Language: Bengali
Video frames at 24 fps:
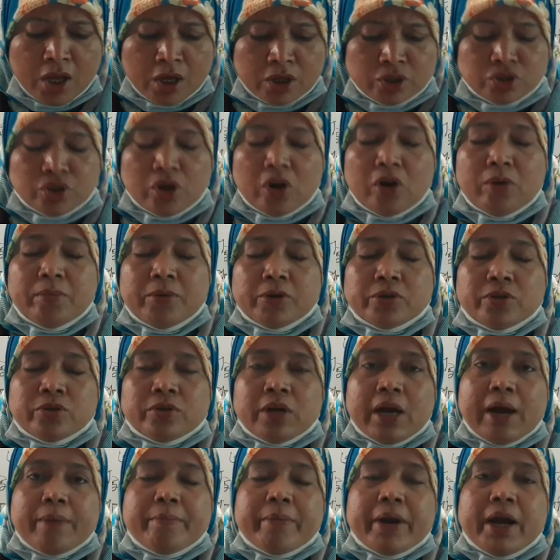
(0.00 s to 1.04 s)
চলো
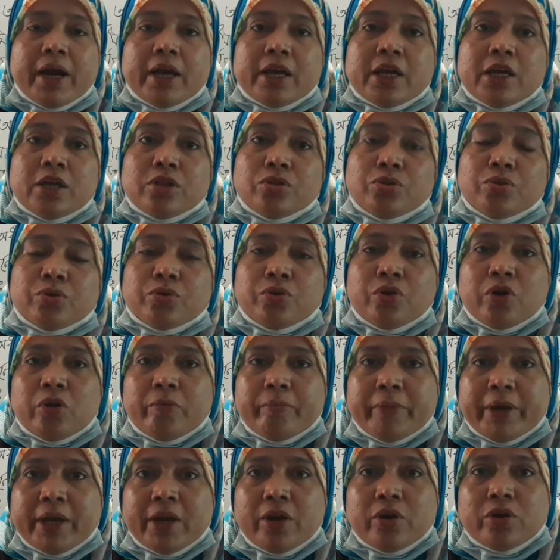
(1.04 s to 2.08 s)
বন্ধুরা আমরা হিন্দু
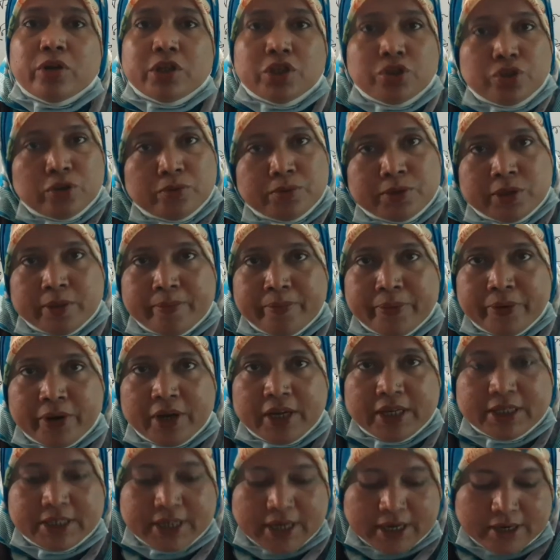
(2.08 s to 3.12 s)
ধর্মের উৎসব
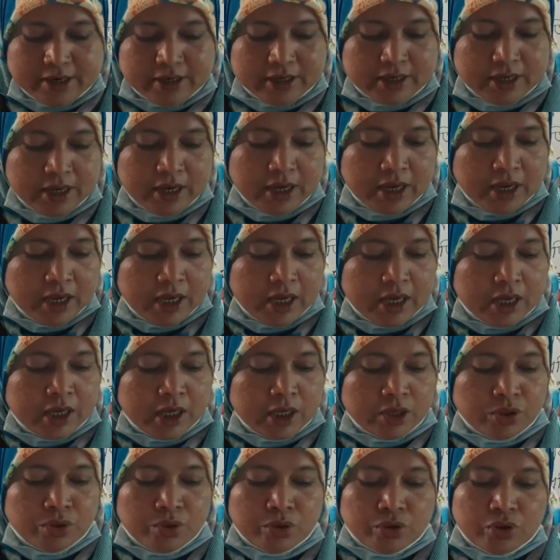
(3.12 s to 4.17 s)
সম্পর্কে জানি
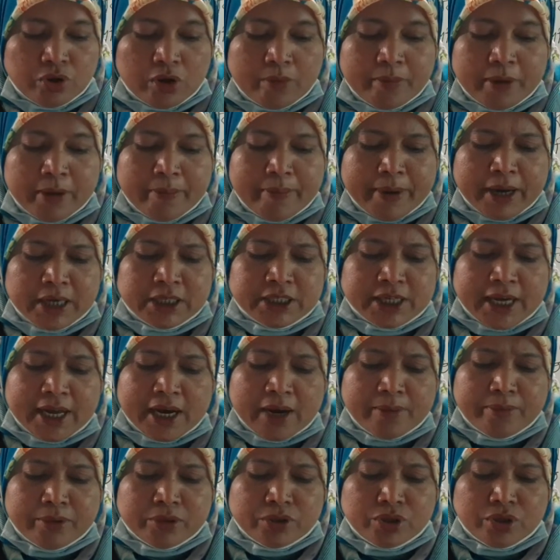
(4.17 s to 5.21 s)
হিন্দু ধর্মে প্রায়
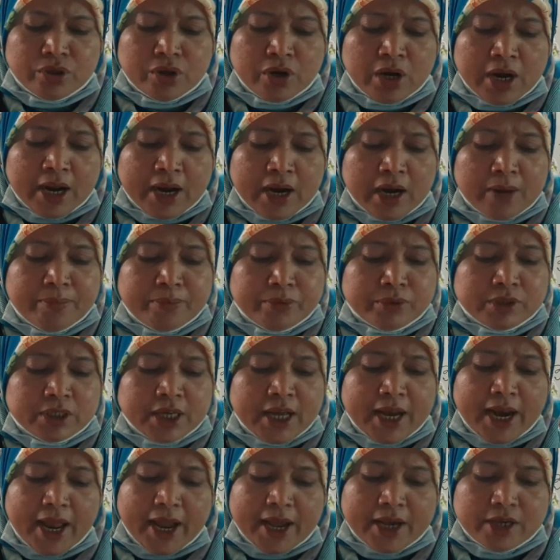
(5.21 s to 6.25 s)
সারা বছর নানা
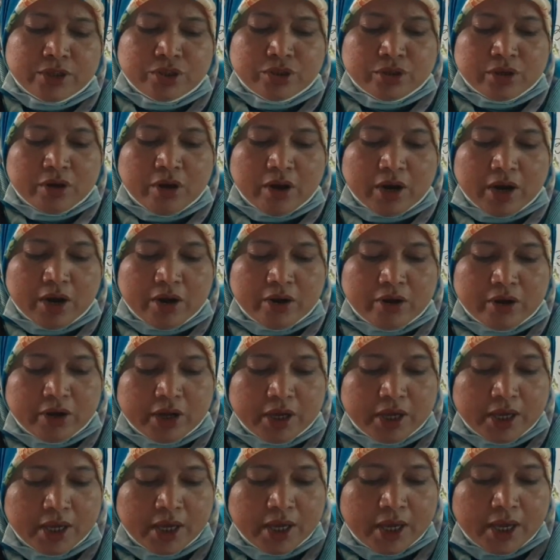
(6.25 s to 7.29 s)
পূজার আয়োজন করা
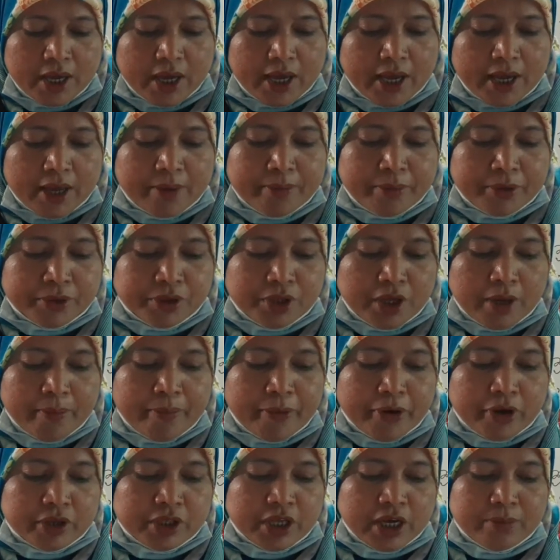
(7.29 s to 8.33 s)
হয় এর মধ্যে
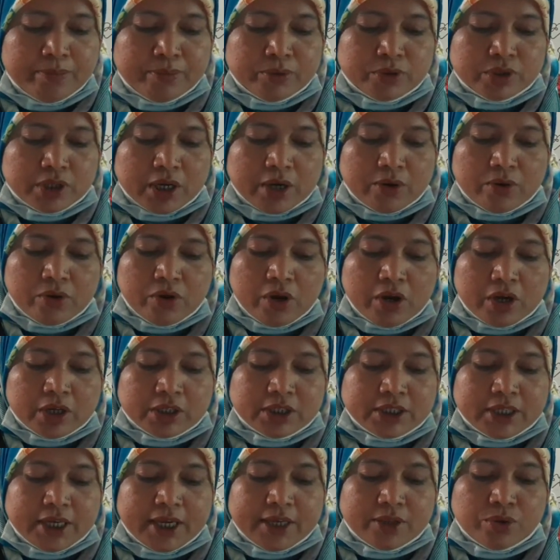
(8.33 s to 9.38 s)
প্রধান পূজাগুলো
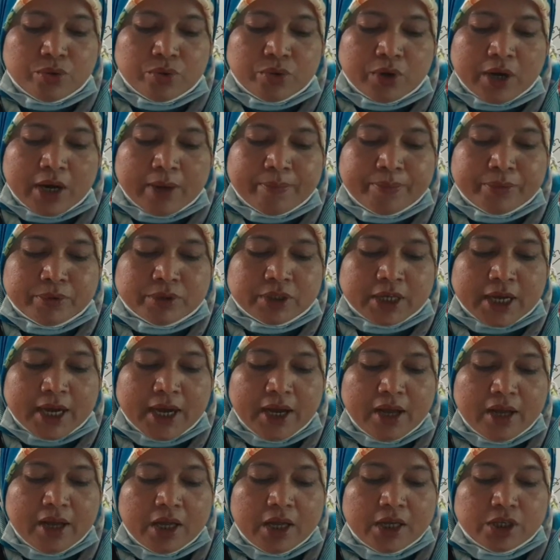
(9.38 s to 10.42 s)
হচ্ছে দুর্গা পূজা
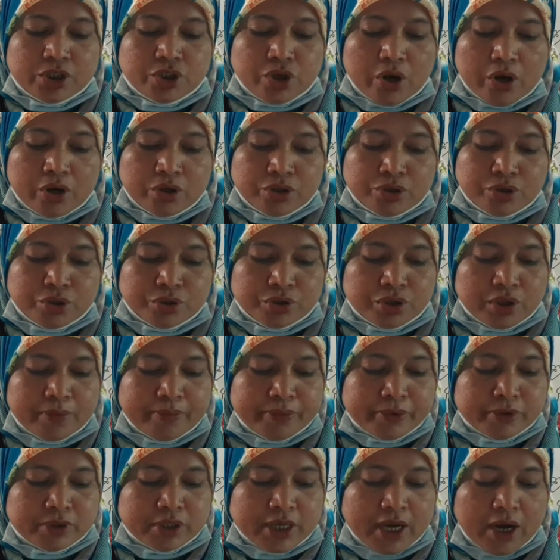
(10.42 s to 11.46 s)
সরস্বতী
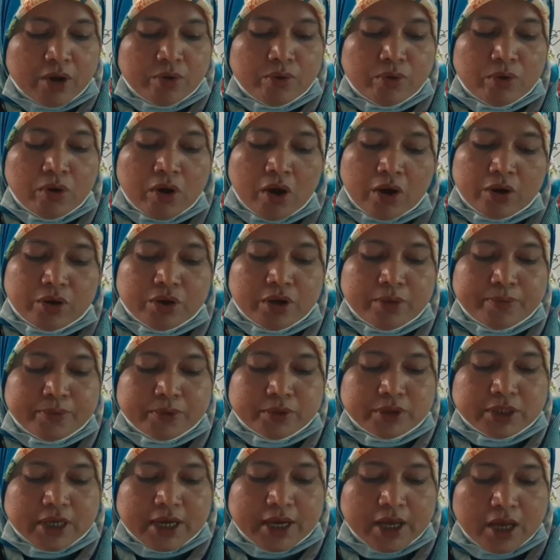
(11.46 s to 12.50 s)
পূজা ও লক্ষ্মী
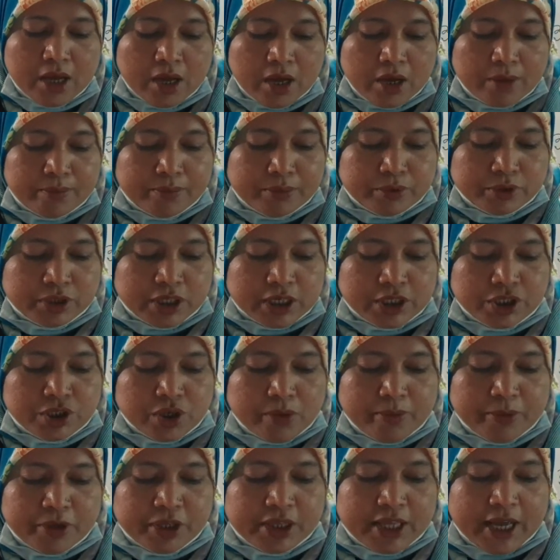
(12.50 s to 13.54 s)
পূজা পূজার
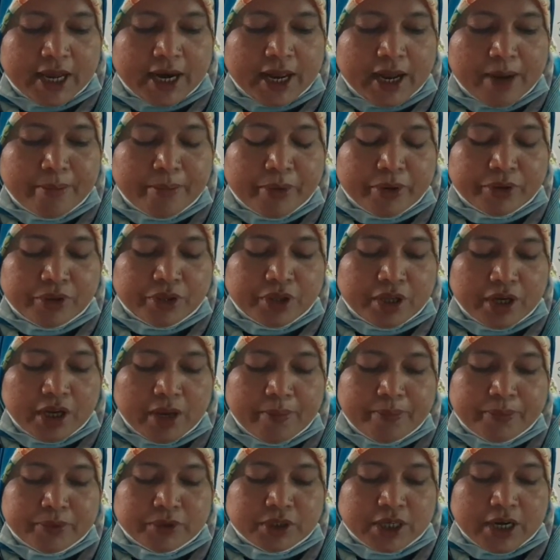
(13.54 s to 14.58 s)
সময় তারা মন্দিরে
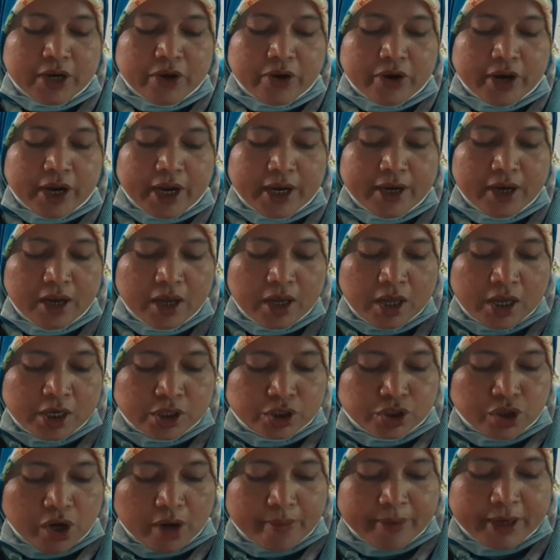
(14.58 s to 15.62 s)
পূজা করেন
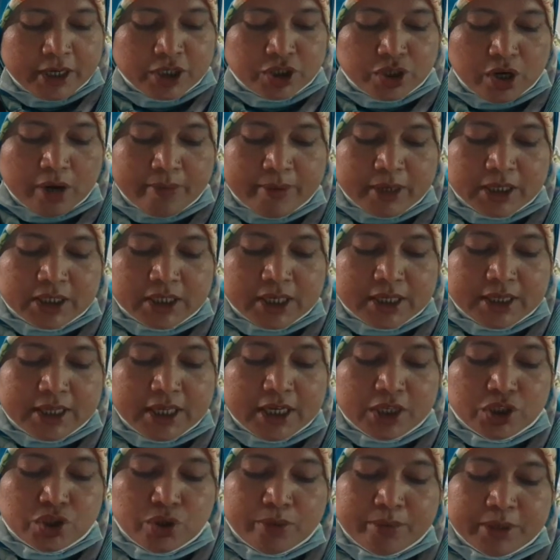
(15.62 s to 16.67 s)
সবাই সবার সাথে
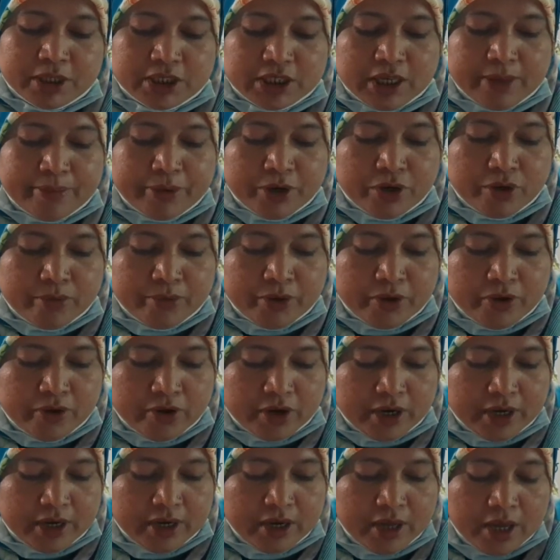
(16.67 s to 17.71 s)
শুভেচ্ছা বিনিময়
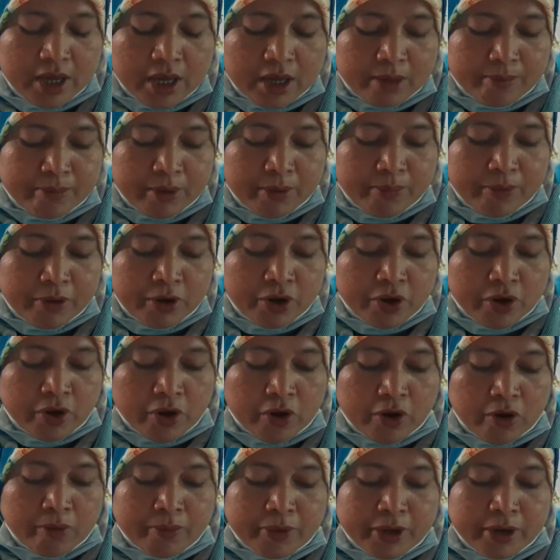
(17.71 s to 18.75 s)
করেন বিভিন্ন
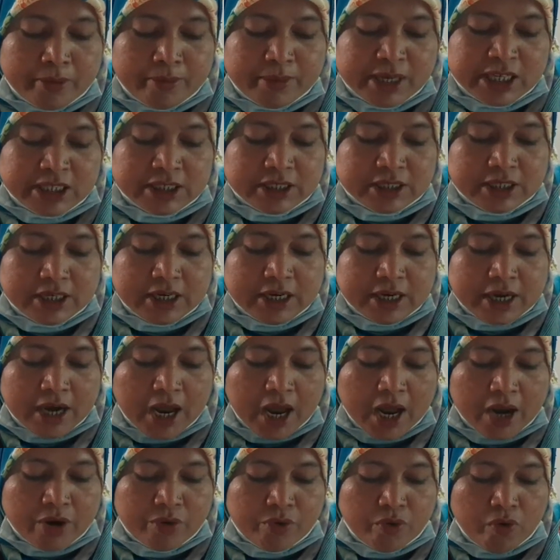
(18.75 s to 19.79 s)
রকমের মিষ্টি
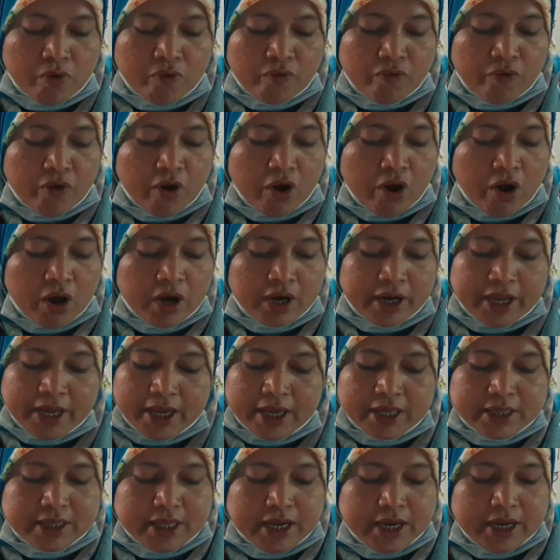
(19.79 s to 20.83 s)
নাড়ু ফল
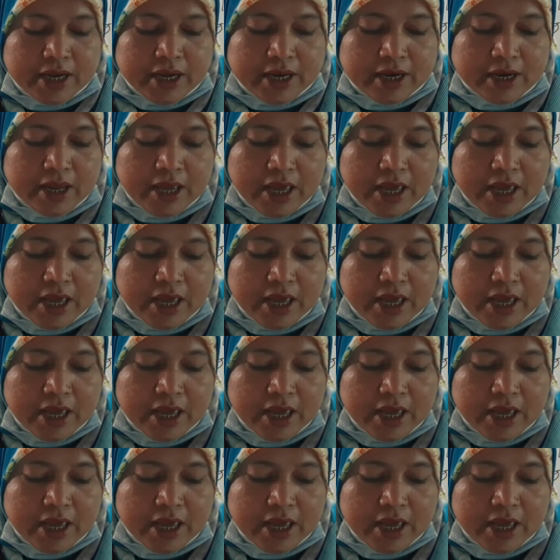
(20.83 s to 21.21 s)
খেয়ে থাকেন